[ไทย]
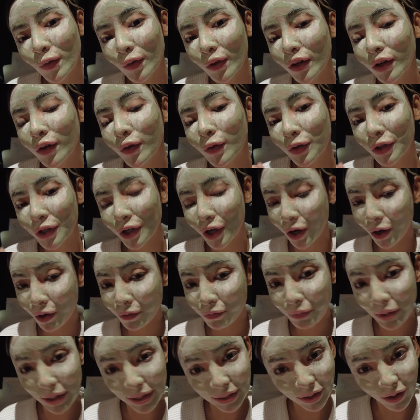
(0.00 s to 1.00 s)
นหนูชอบ
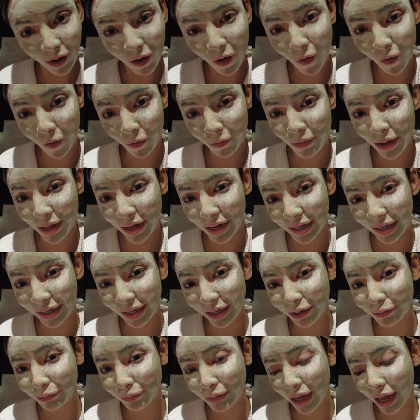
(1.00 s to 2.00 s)
เปิดของแบรนด์เน
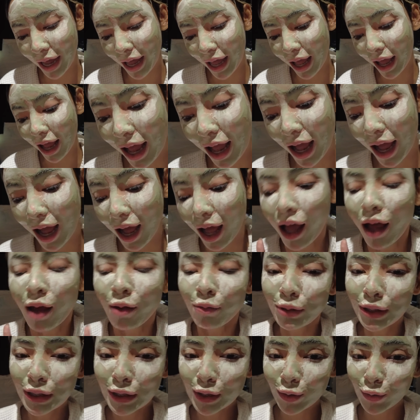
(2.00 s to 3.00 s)
มนะคะ
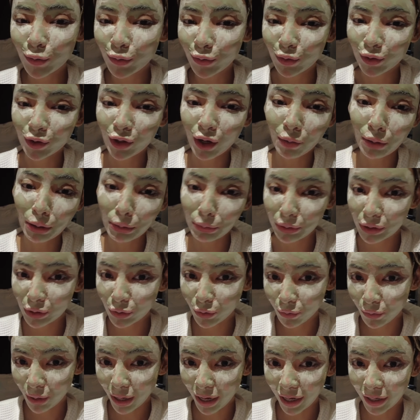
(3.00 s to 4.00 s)
พี่จูนหนูชอบให้พี่
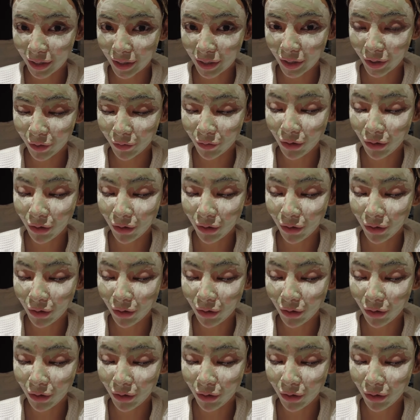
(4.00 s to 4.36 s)
จูนพาเที่ยว